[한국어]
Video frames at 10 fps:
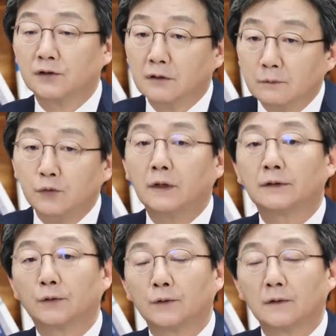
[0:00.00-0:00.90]

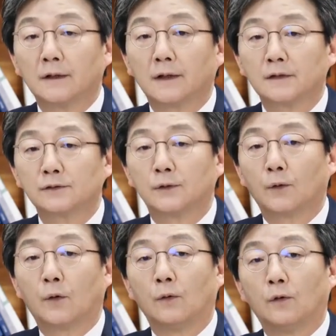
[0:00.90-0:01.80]
정부가 돈을 내
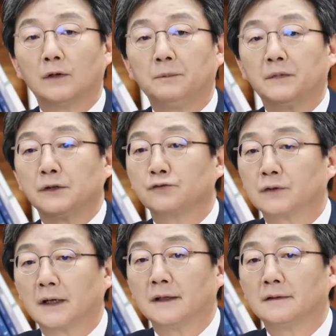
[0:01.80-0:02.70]
가지고 공공
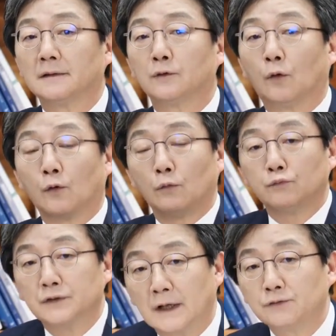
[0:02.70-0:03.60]
임대주택이든
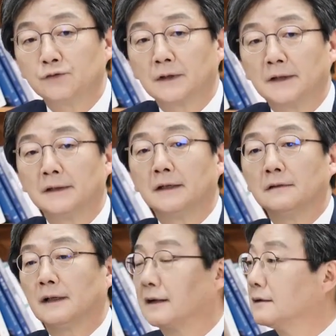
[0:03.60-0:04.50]
공공 분양주택이든
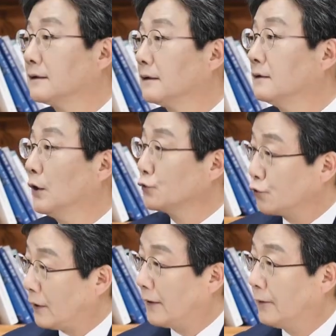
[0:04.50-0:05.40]
이런 걸 하는 거는
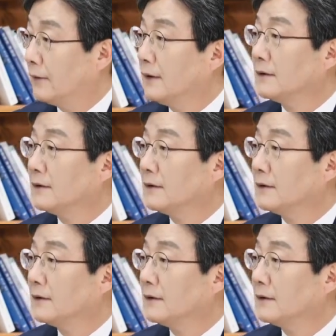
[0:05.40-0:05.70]
좋아요.